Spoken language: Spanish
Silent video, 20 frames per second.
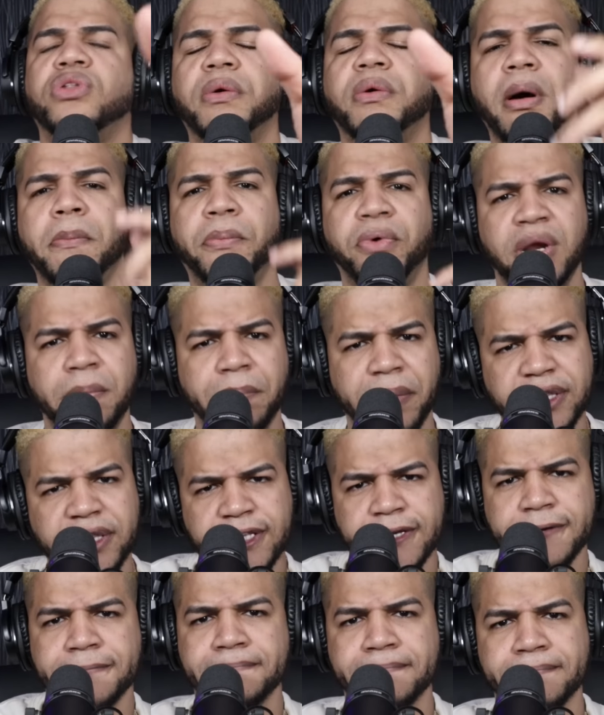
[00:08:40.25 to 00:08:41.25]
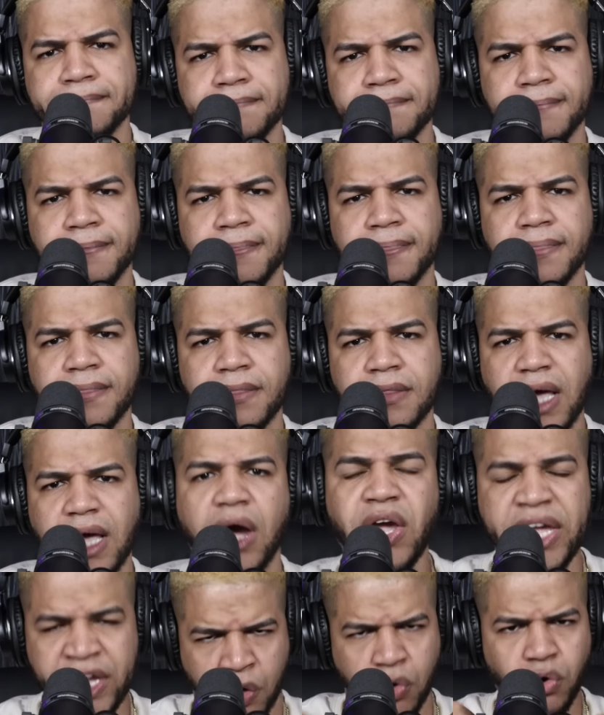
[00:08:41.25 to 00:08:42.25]
vas a poner para ti?
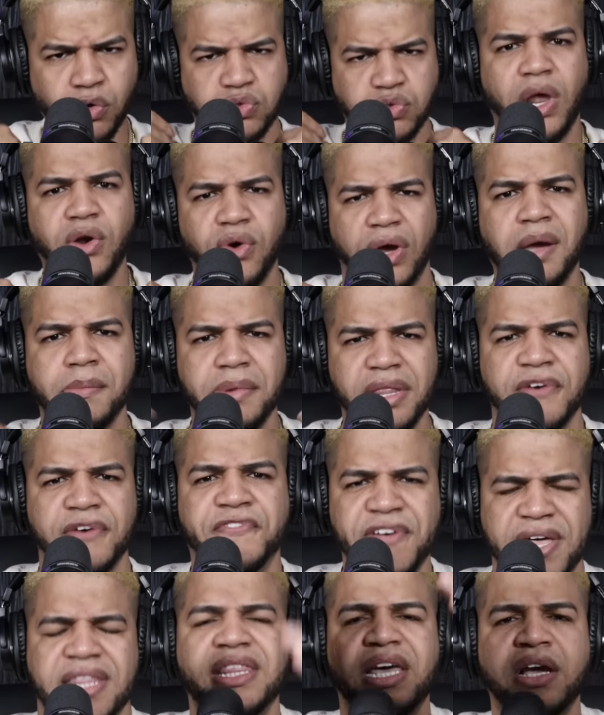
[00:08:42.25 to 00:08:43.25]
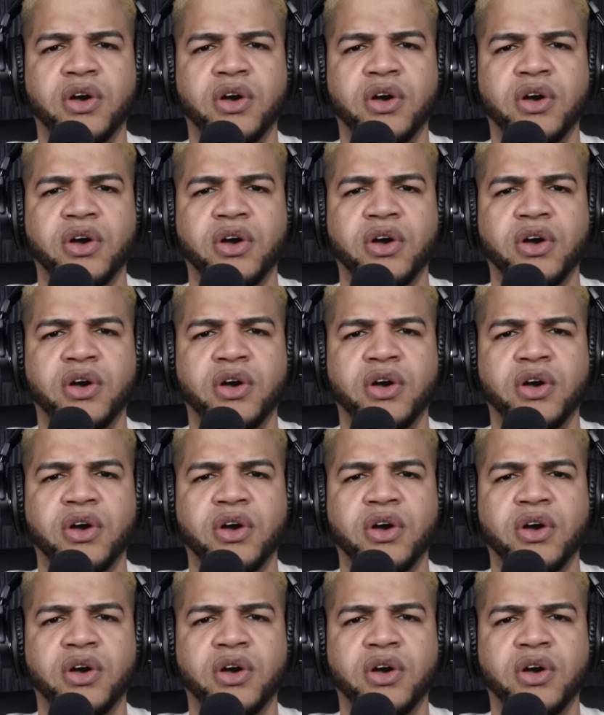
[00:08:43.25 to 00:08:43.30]
incluso a los que me defienden,